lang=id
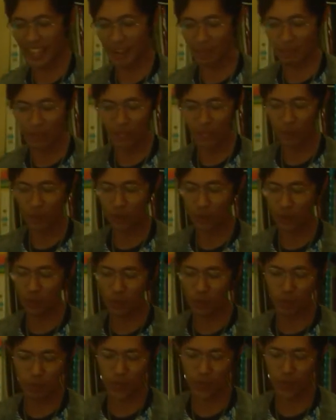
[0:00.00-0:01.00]
Kami
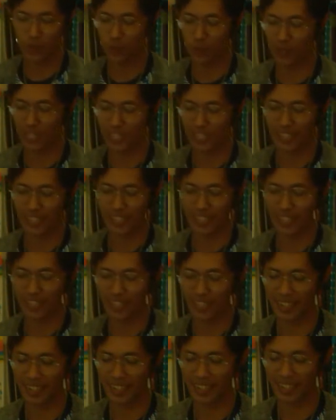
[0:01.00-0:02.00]
sungguh bersuka
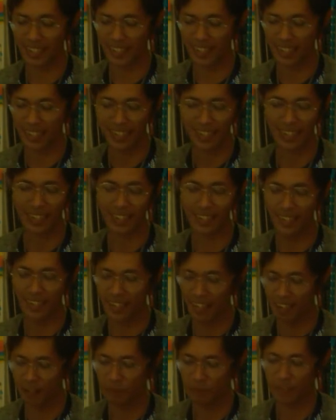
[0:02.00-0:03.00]
cita karena
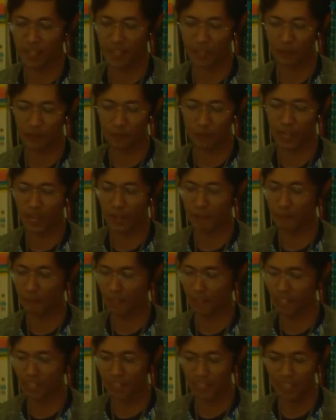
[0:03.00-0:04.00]
kasih anugerah Tuhan
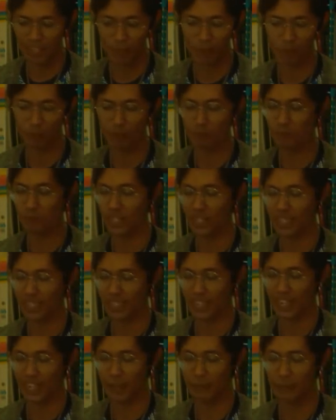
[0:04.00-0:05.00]
begitu
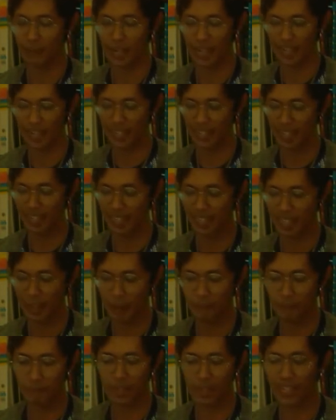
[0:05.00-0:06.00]
besar bahkan
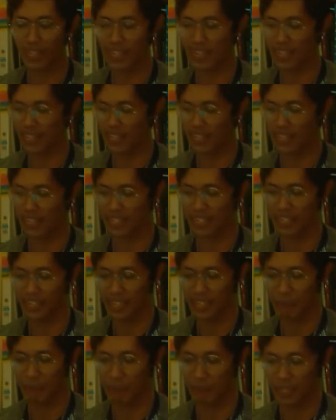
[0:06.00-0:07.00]
sampai hari
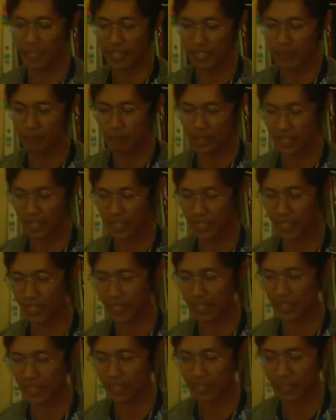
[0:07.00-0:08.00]
ini kami masih diberi
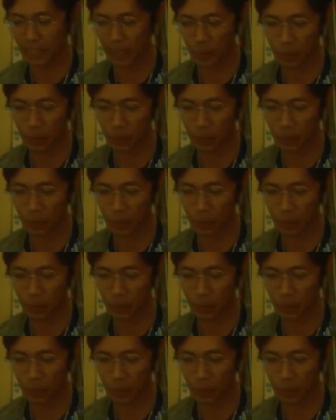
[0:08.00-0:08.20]
sehat,